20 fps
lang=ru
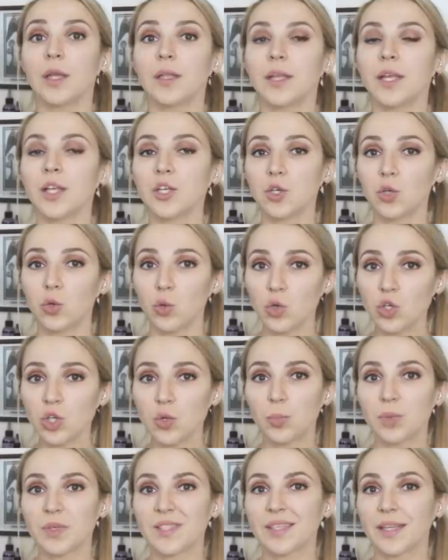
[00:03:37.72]
Наша
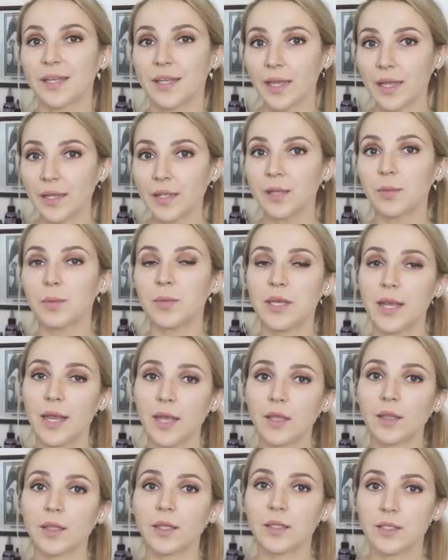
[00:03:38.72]
кожа постоянно
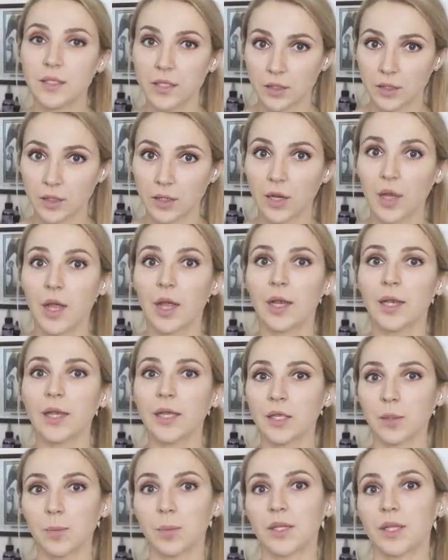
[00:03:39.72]
меняет оттенок.
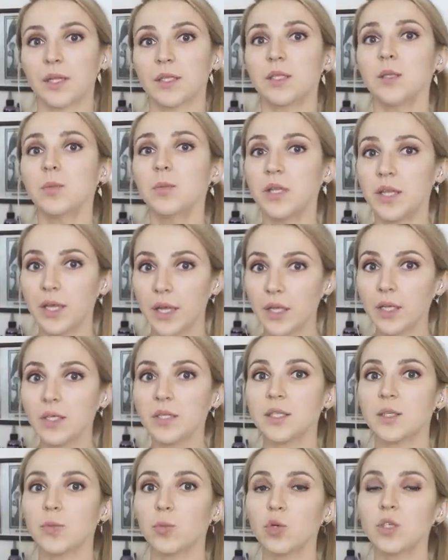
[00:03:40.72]
Летом она темнее,
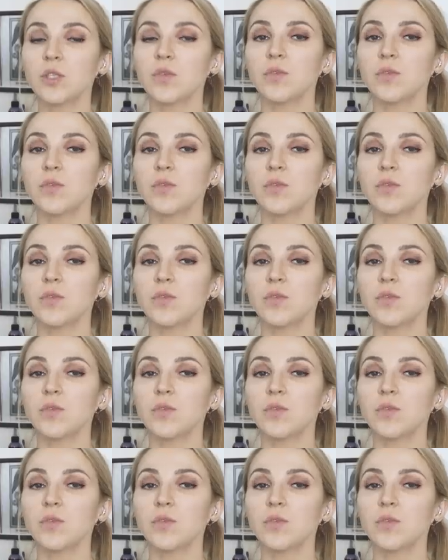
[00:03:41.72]
зимой